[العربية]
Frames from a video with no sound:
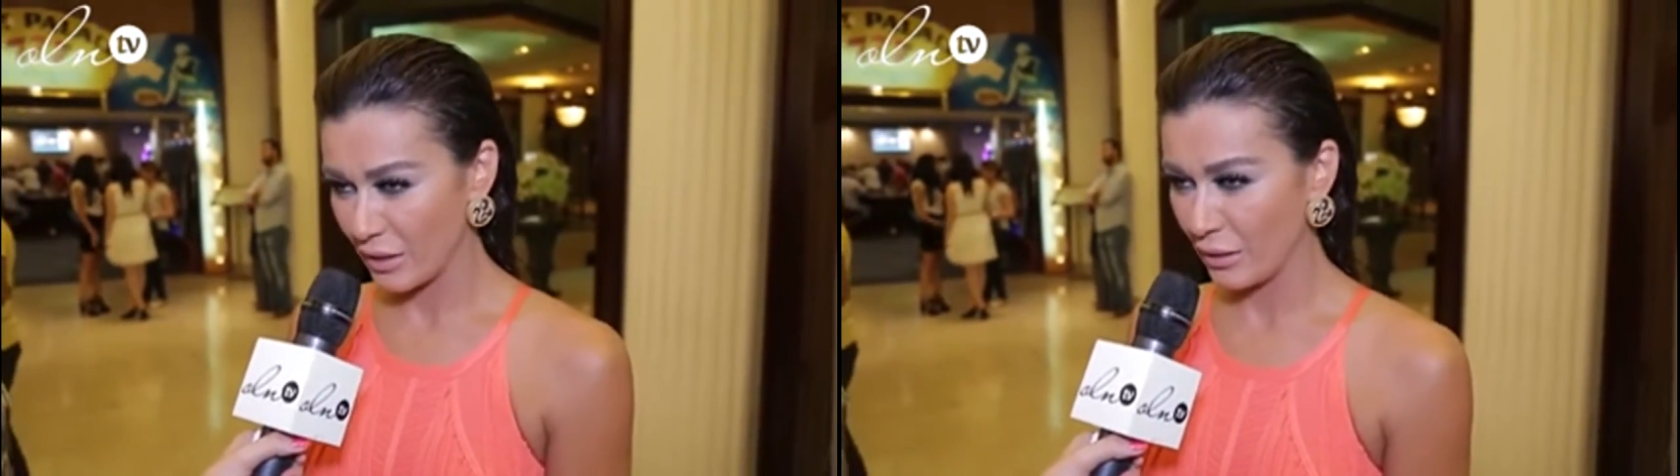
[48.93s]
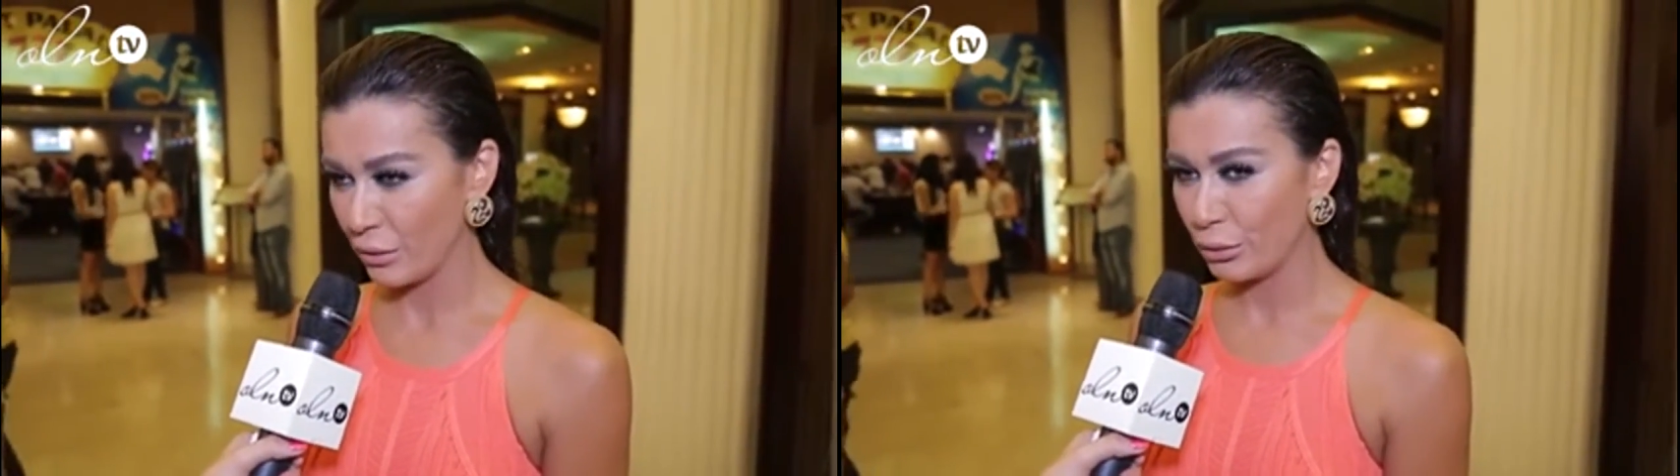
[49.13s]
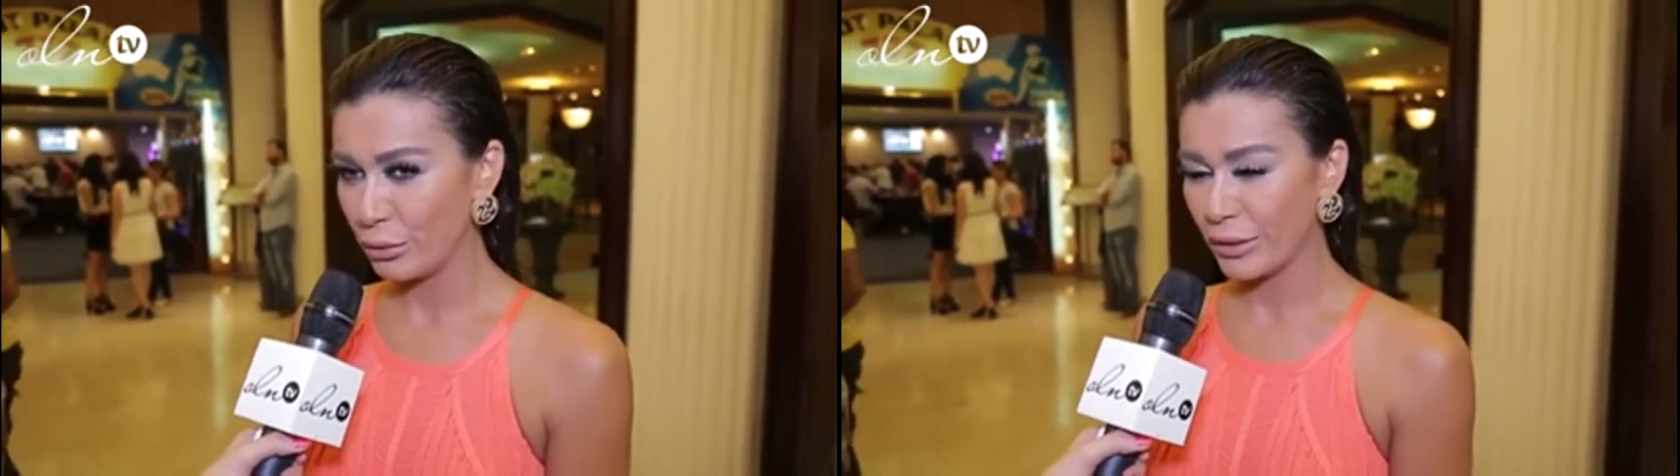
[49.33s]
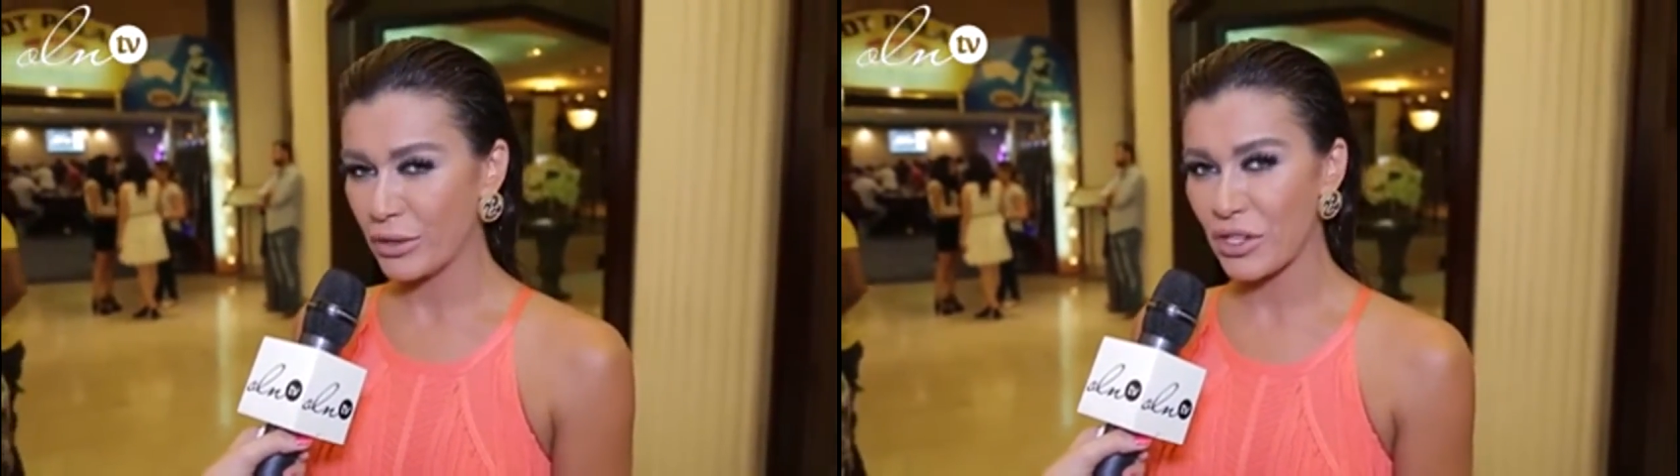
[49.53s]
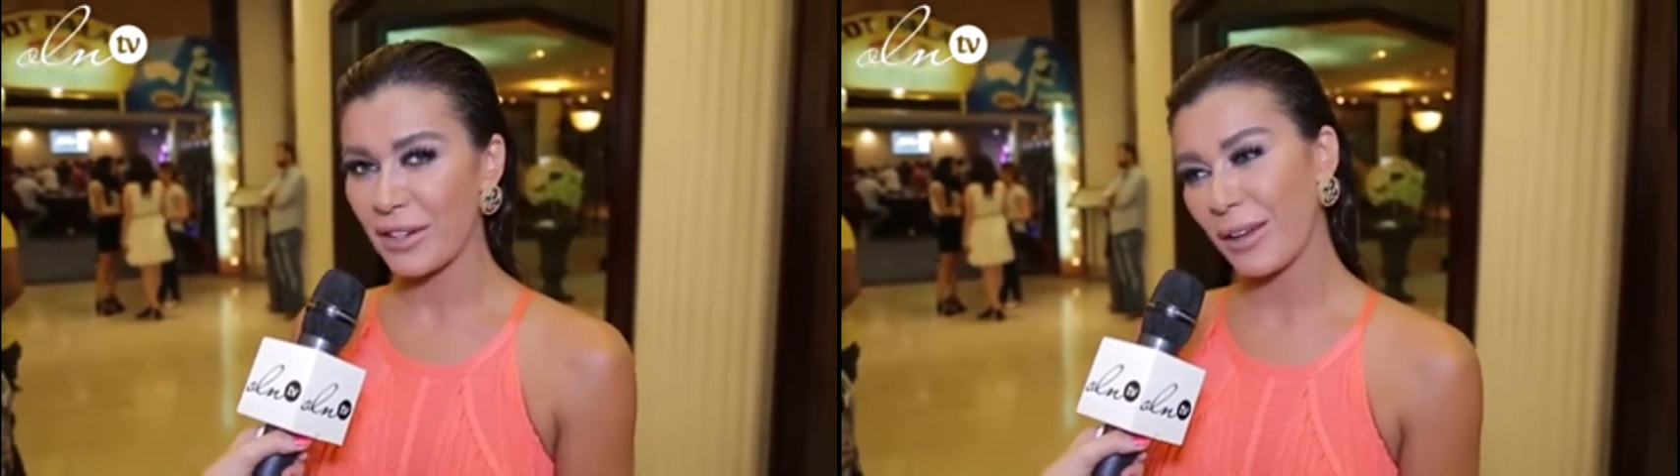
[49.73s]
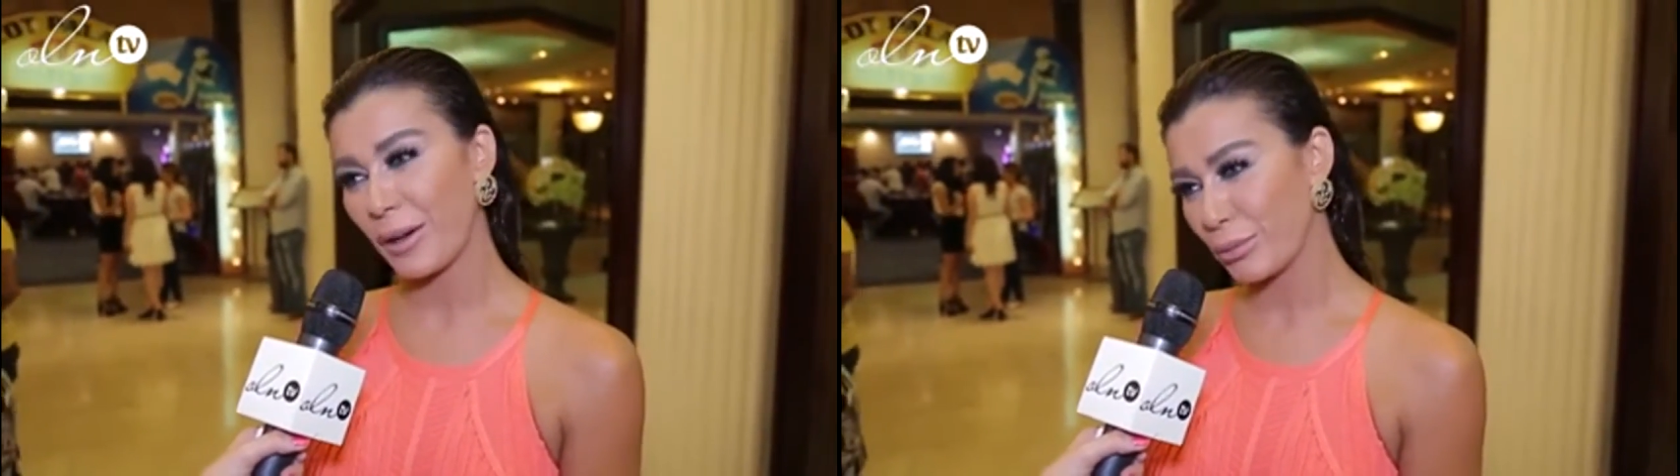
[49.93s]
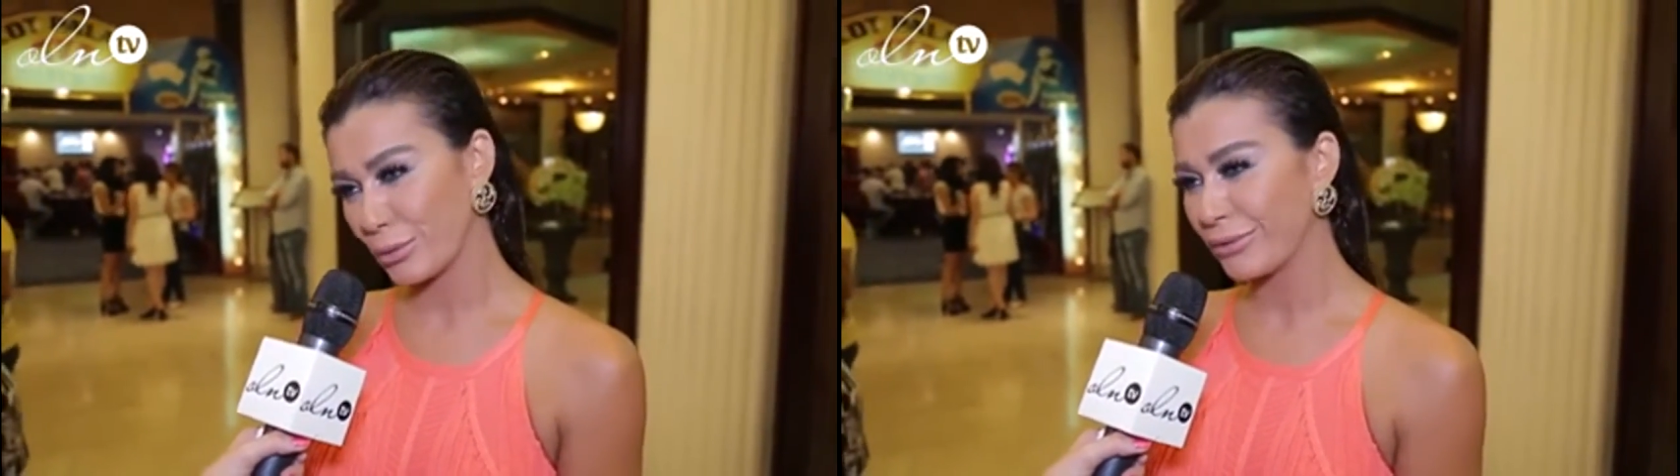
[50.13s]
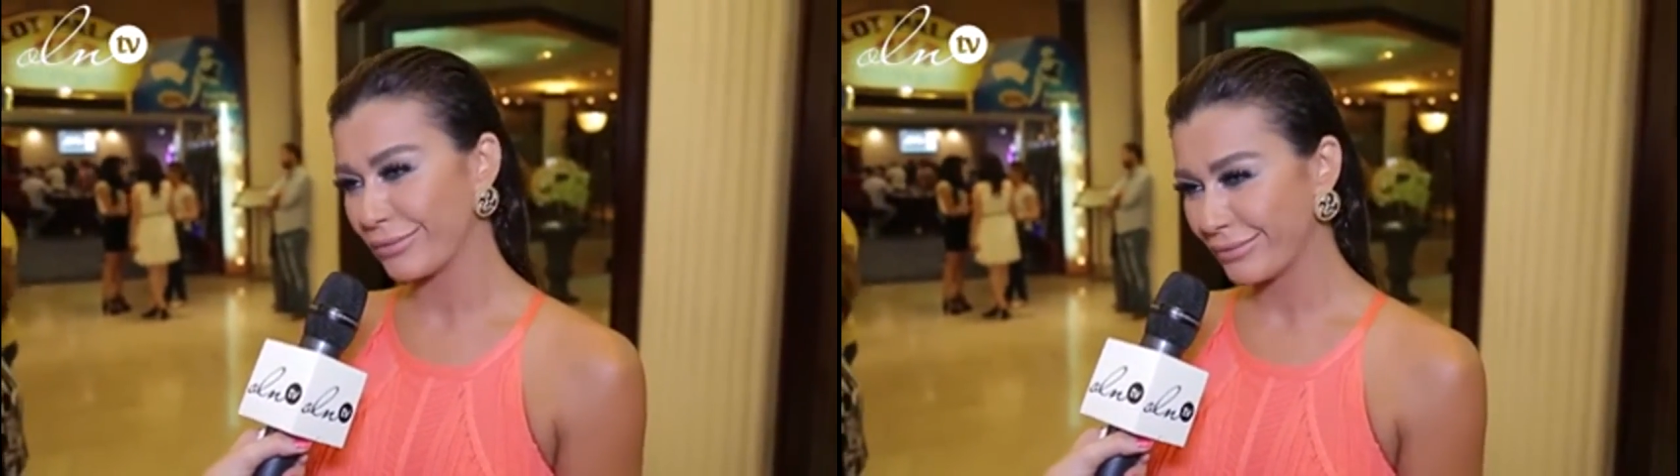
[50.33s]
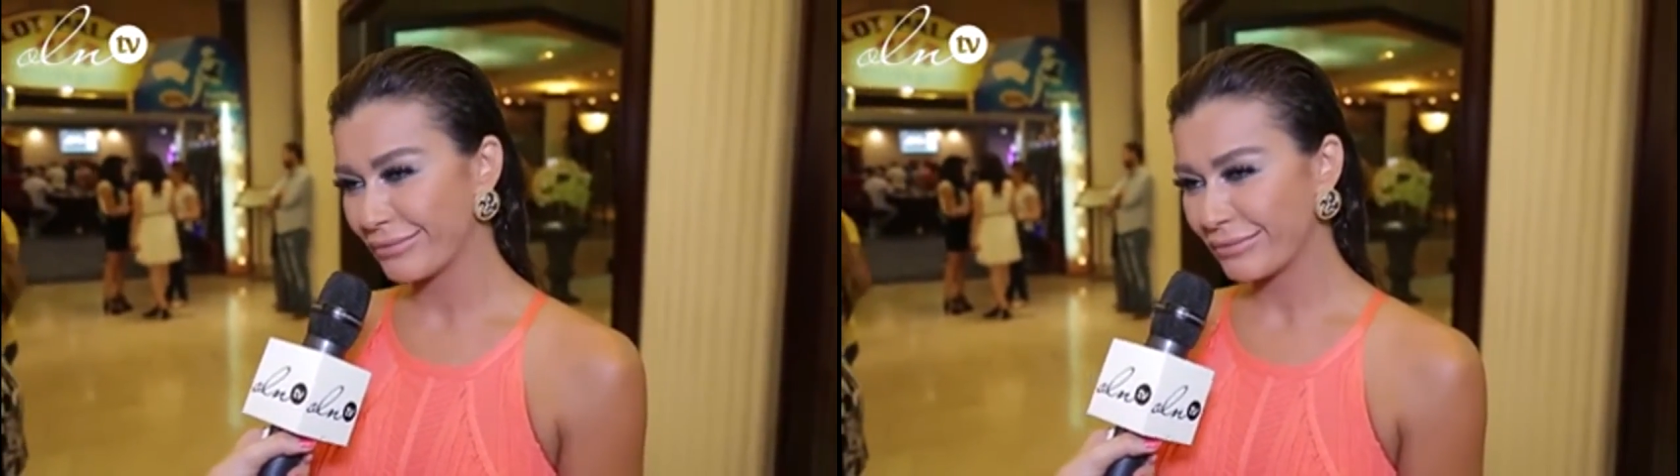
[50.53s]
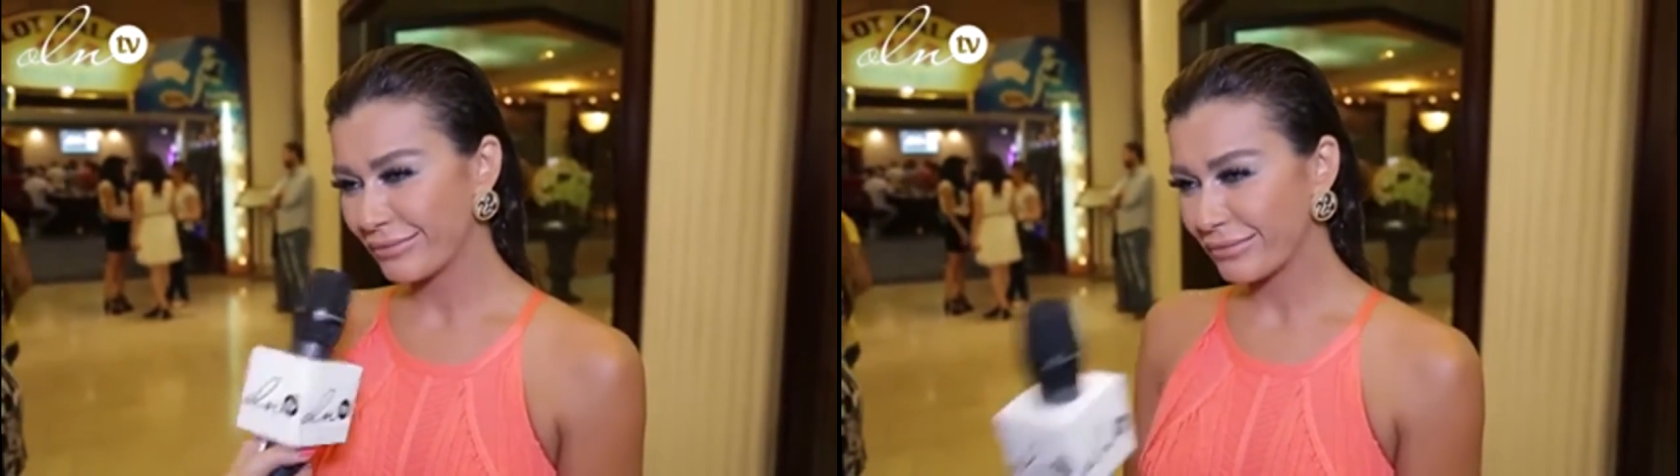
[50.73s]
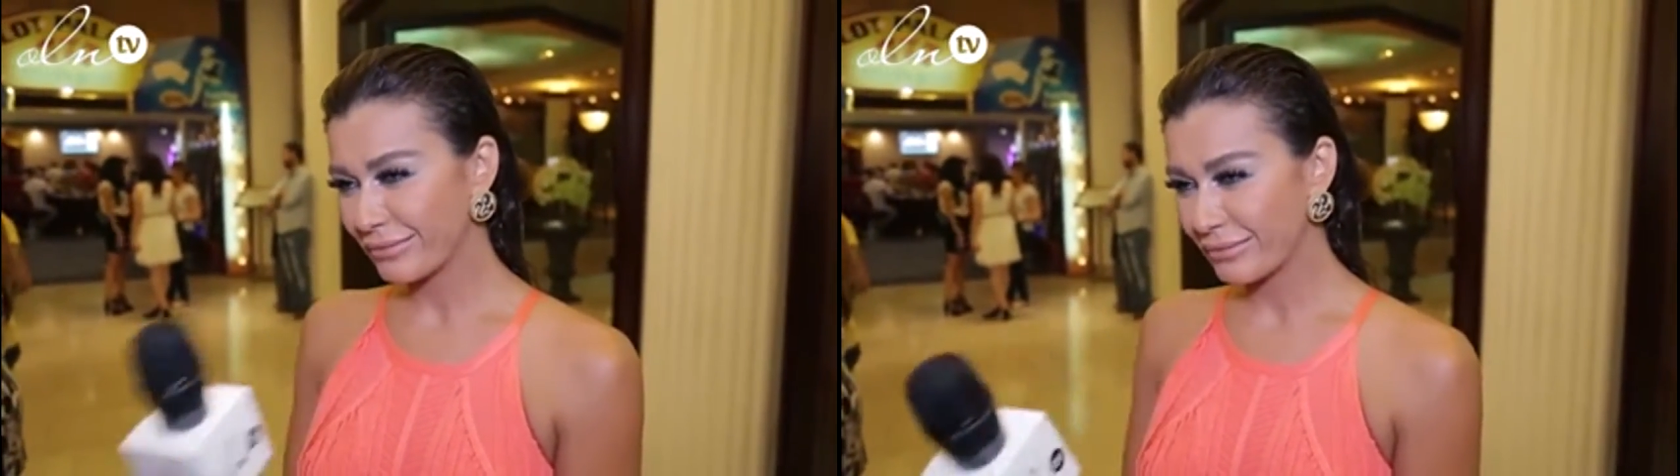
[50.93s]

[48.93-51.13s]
سي وان شاء الله تحبوه يعني